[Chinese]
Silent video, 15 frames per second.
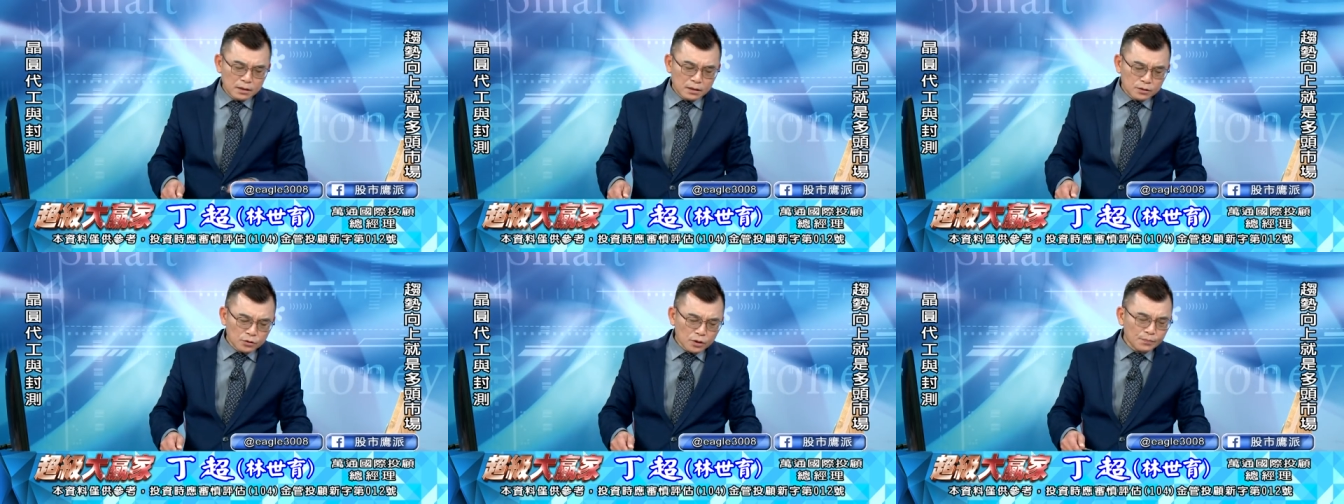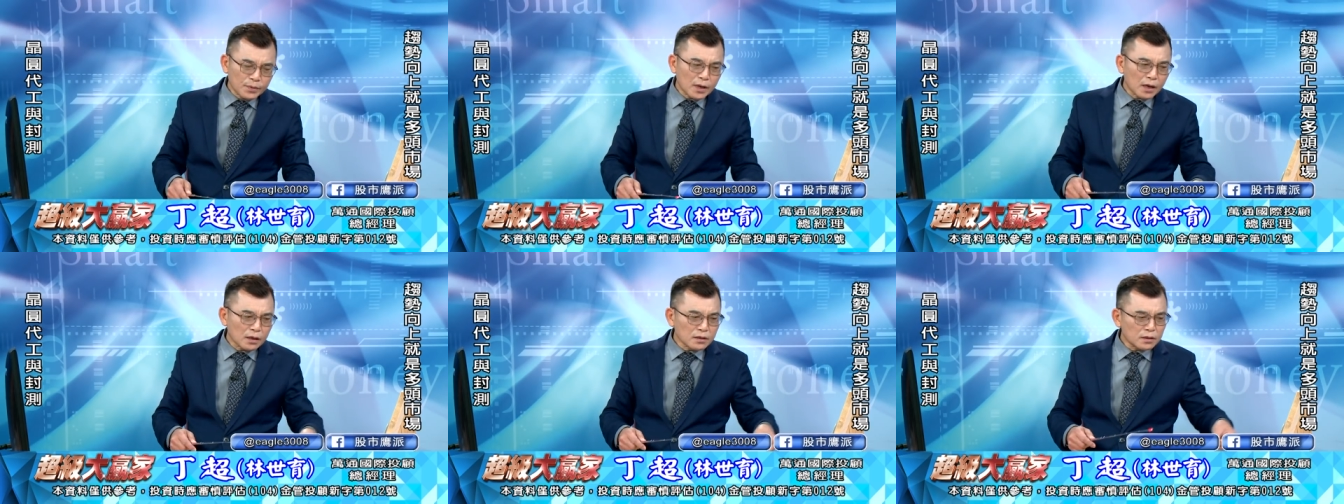所以
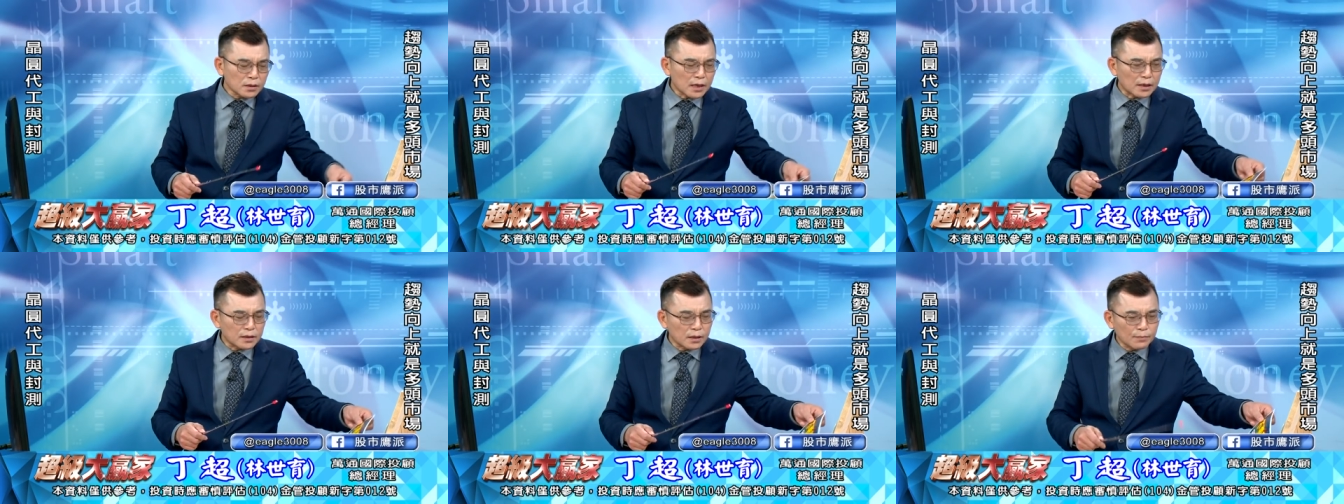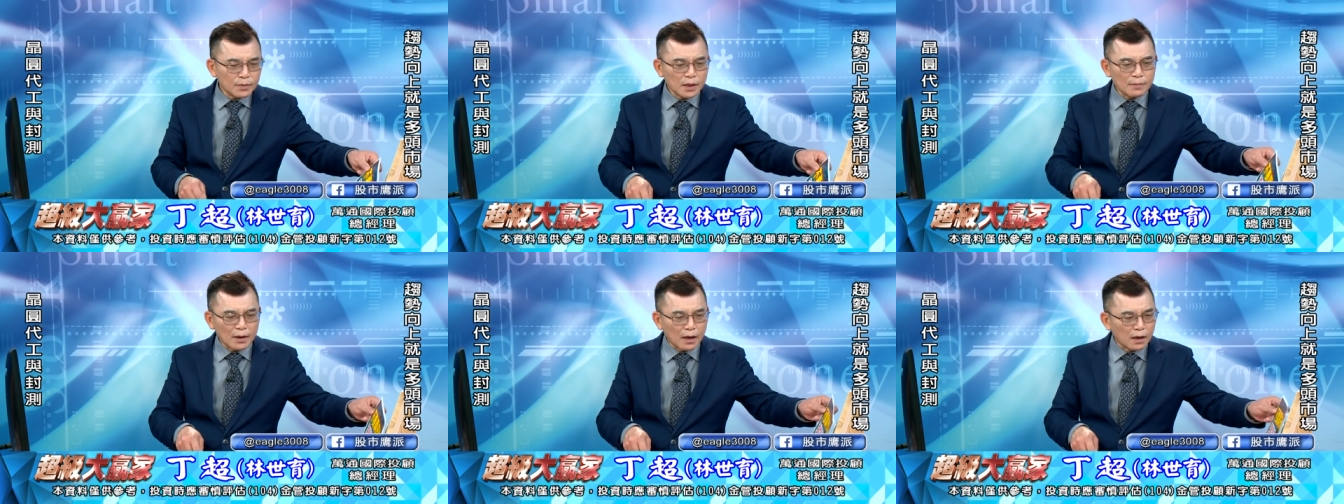不要跟市场争
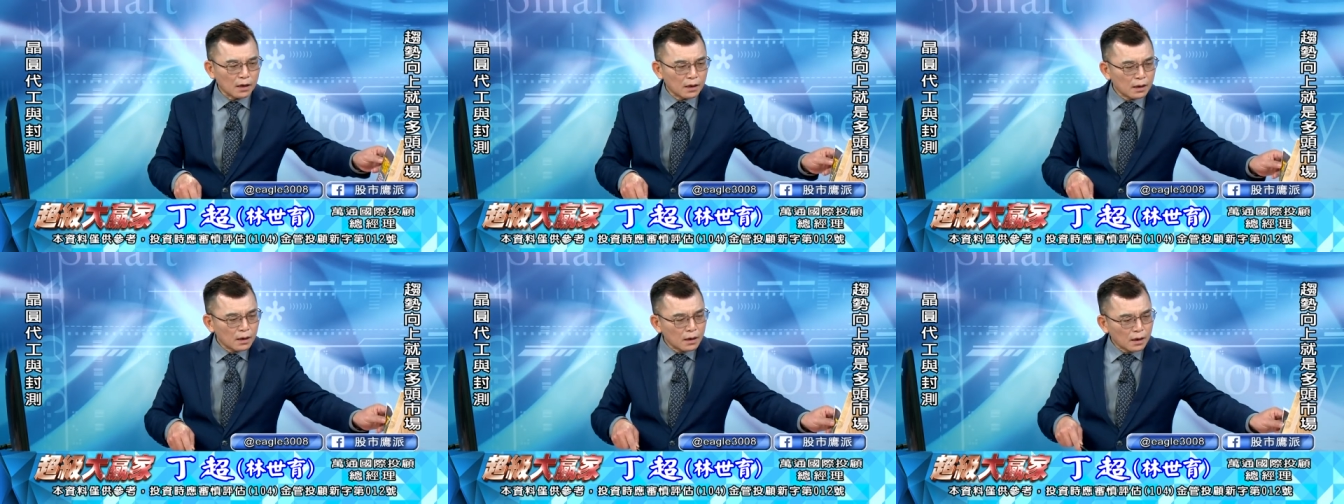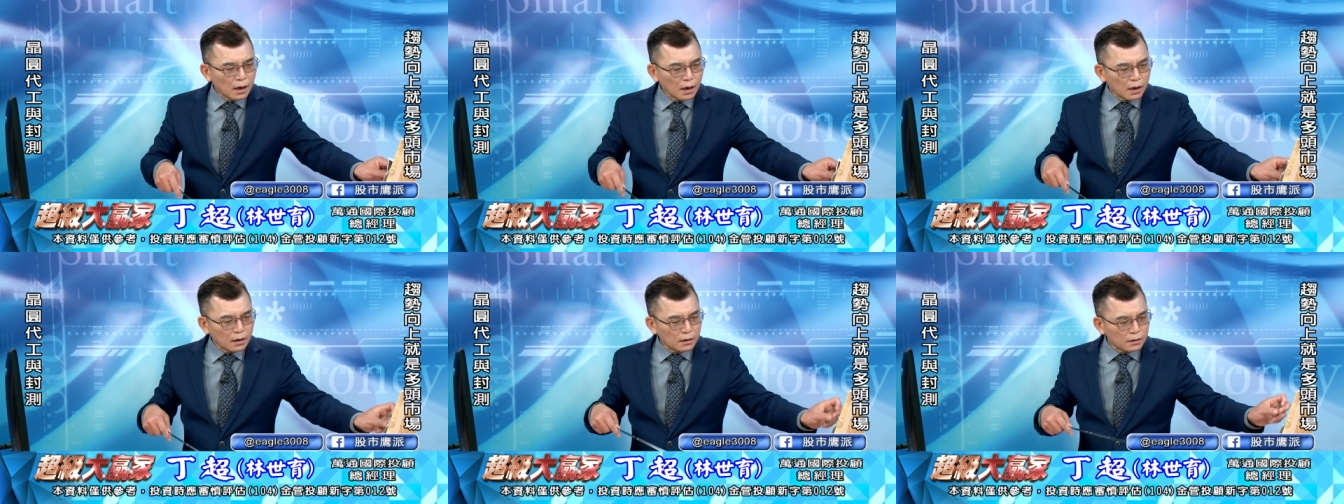辩嘛，
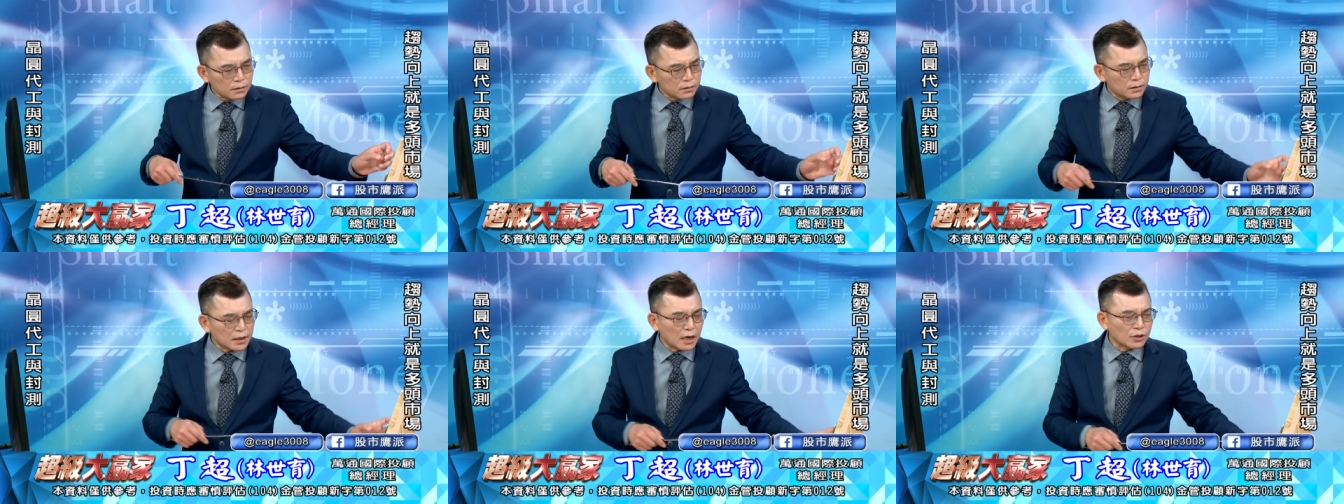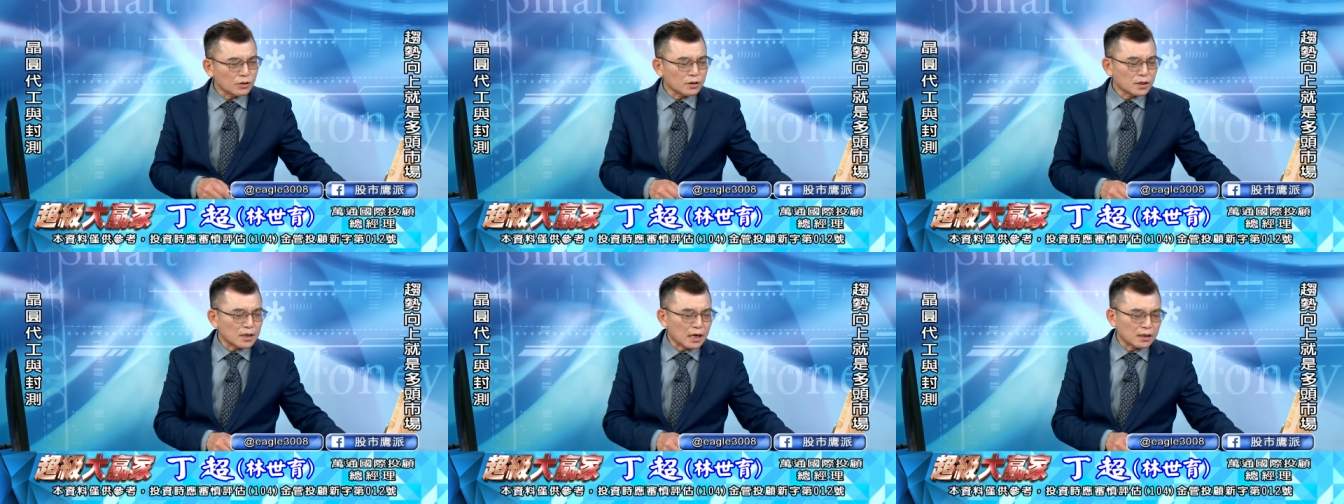啊，涨
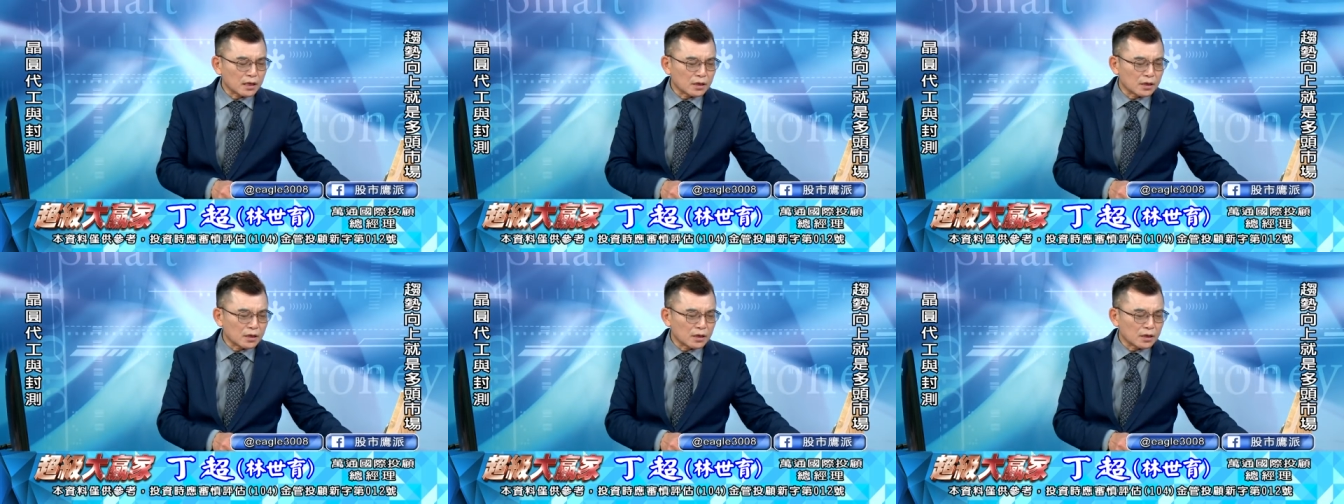就是涨，